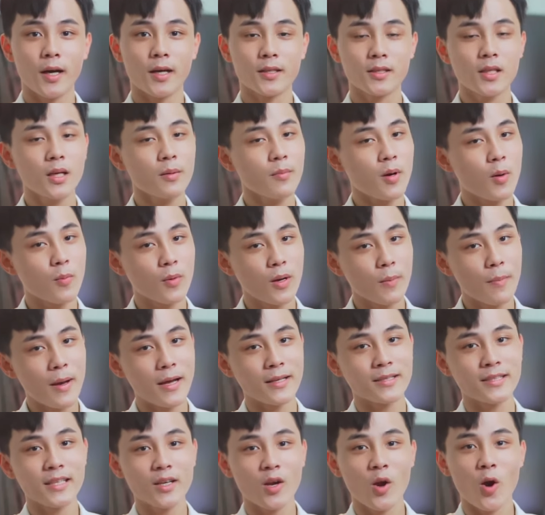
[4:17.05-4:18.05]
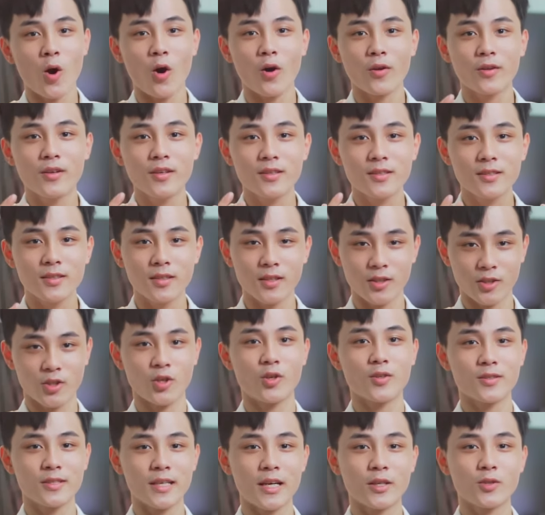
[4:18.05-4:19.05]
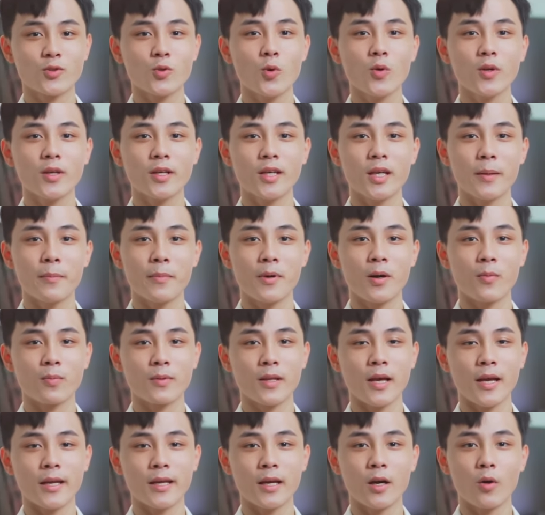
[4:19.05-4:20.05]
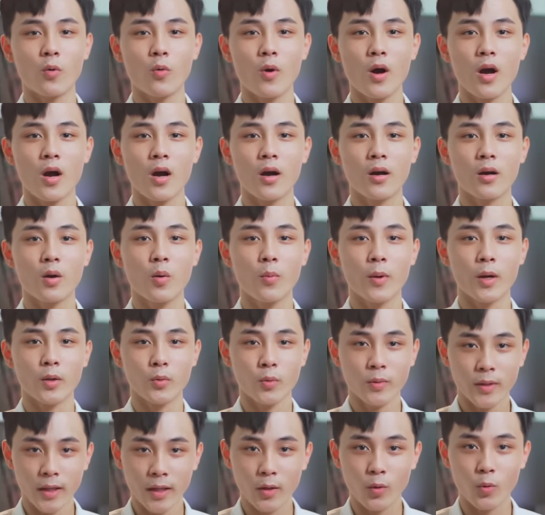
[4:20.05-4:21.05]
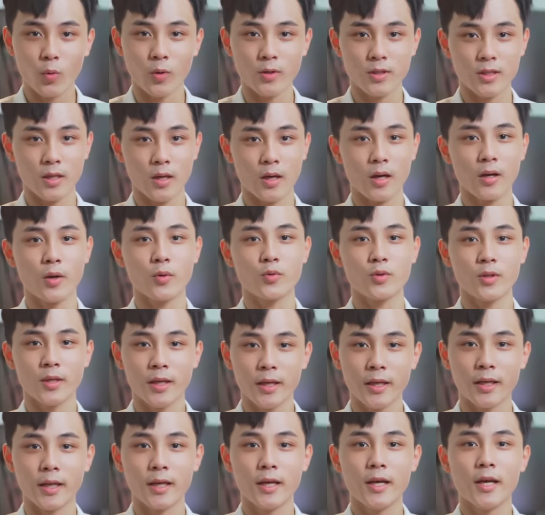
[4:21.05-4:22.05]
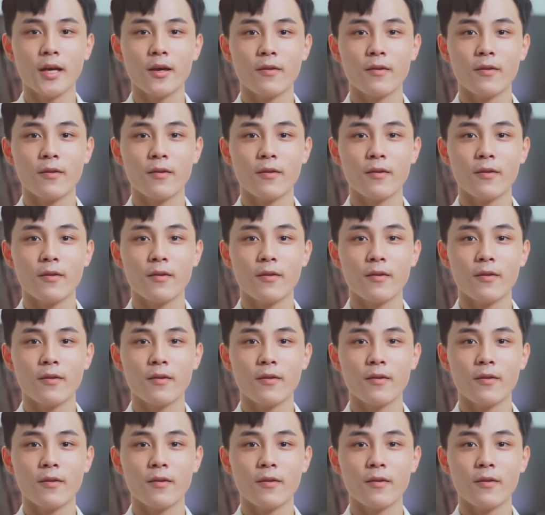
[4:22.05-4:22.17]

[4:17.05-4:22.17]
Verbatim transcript: Rất là mong các bạn sẽ có những sự lựa chọn sáng suốt khi mà học tại khoa công nghệ thông tin của trường Cao đẳng truyền hình,